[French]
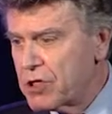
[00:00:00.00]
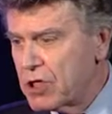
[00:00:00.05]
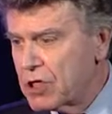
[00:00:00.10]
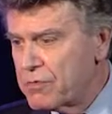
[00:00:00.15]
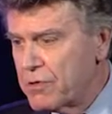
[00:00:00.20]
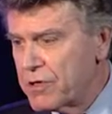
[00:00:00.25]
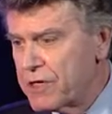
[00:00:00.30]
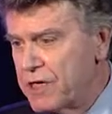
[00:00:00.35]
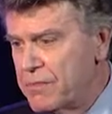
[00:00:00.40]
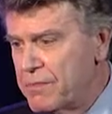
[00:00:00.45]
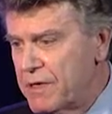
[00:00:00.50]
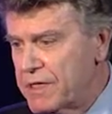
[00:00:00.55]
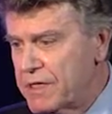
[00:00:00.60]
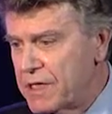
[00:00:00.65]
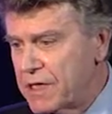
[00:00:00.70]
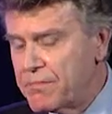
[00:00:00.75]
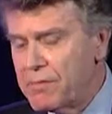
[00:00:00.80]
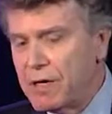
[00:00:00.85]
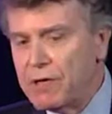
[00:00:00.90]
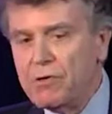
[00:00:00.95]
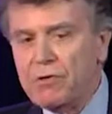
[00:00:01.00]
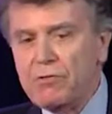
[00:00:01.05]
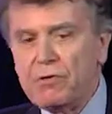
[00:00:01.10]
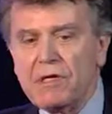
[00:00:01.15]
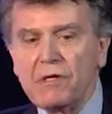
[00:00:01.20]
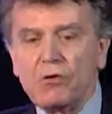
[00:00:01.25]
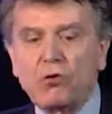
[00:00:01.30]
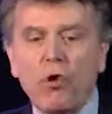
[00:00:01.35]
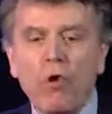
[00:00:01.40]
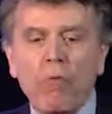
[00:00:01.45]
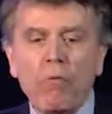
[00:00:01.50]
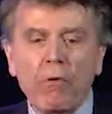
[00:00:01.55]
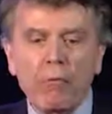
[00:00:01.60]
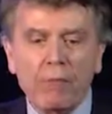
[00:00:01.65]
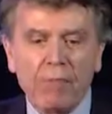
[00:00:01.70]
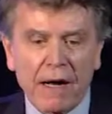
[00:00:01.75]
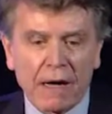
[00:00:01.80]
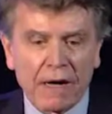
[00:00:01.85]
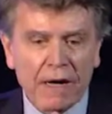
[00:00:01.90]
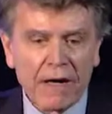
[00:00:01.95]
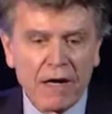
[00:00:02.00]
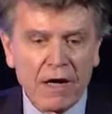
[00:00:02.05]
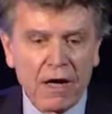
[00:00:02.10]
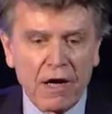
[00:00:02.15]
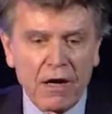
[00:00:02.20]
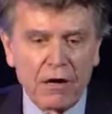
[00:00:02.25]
changement climatique. Mais nous ne nous y trompons pas.